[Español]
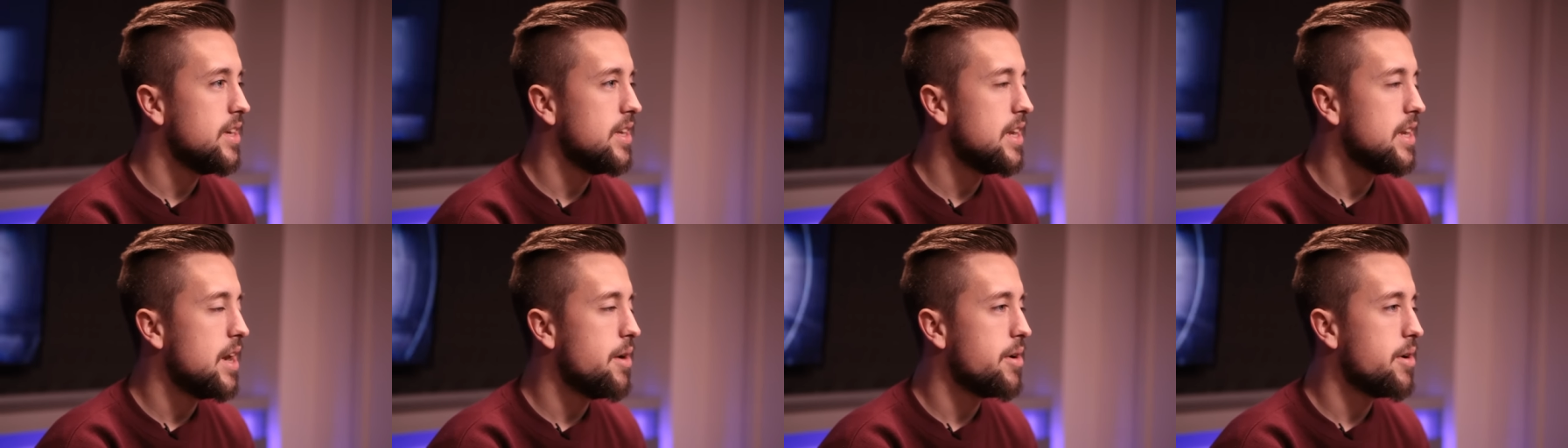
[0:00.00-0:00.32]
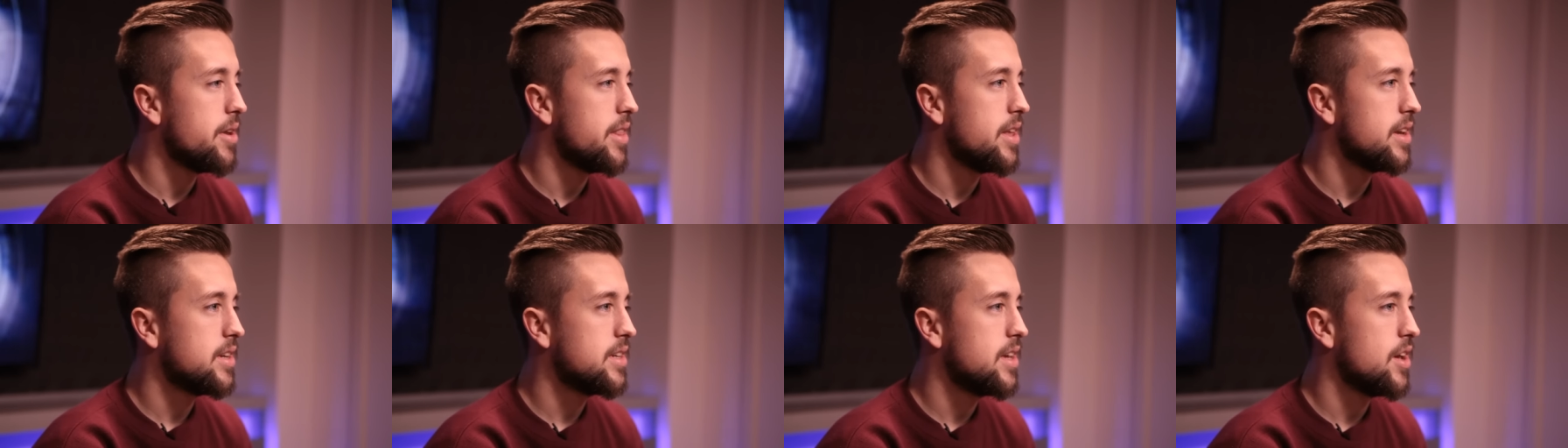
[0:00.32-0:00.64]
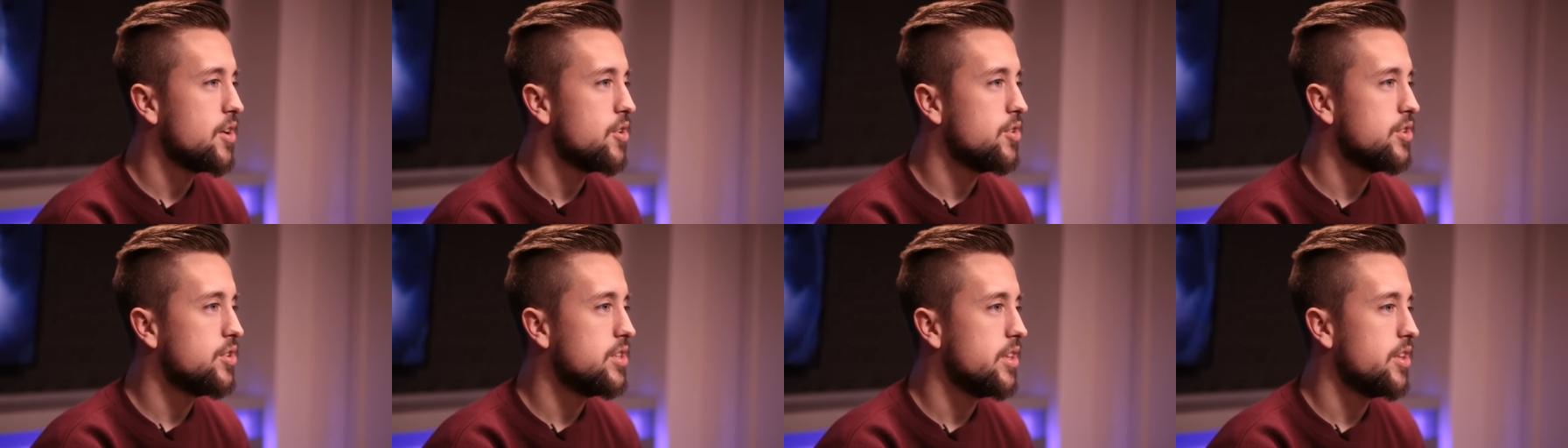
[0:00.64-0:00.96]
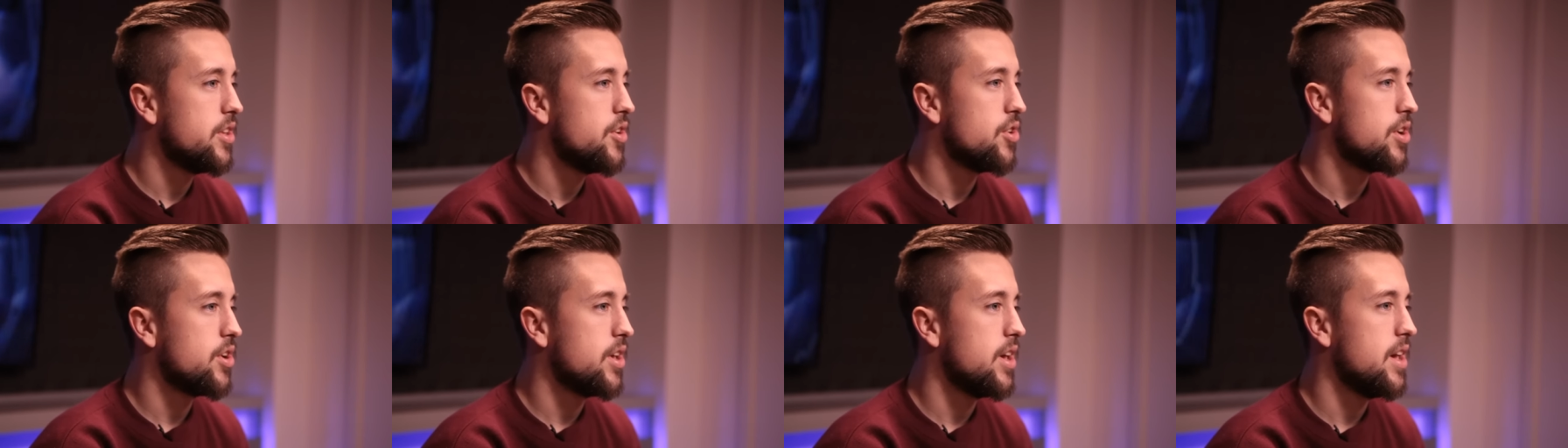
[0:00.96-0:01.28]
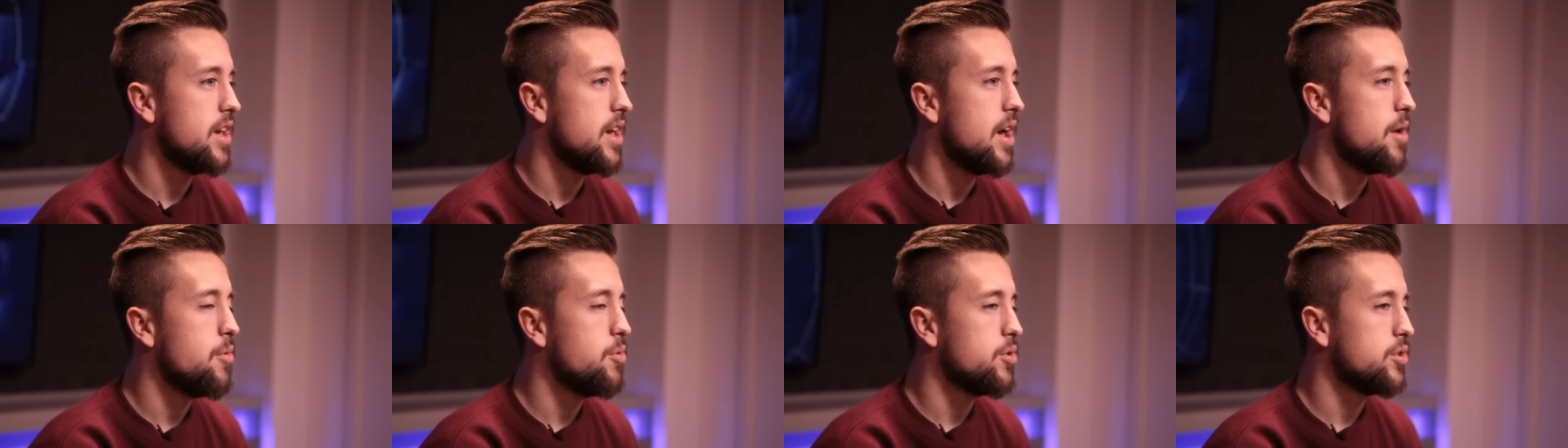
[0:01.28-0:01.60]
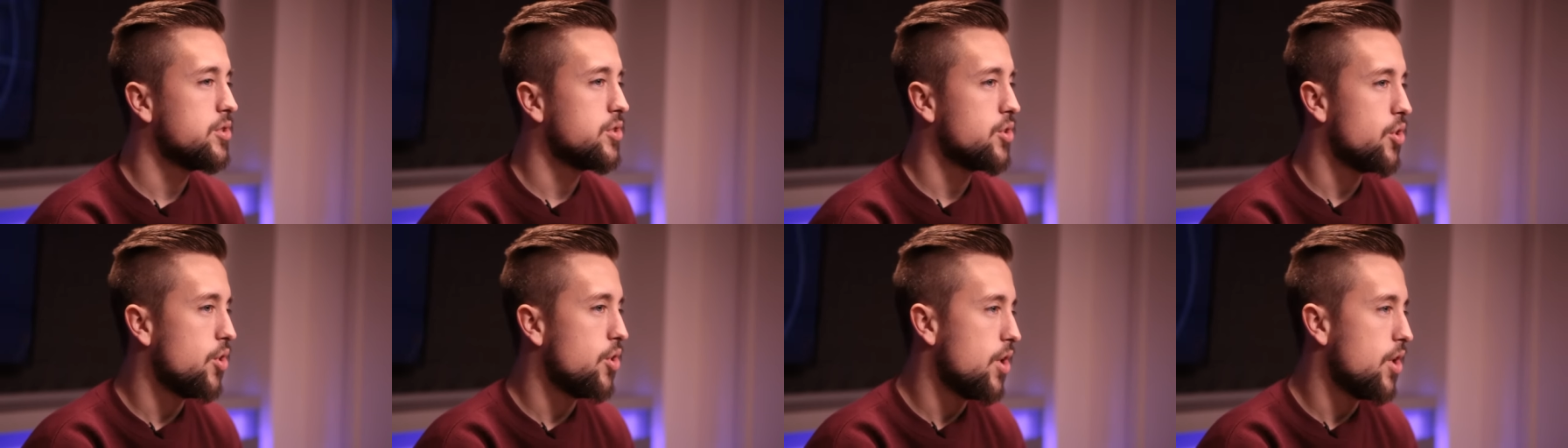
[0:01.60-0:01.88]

la verdad es que considero que a vuestro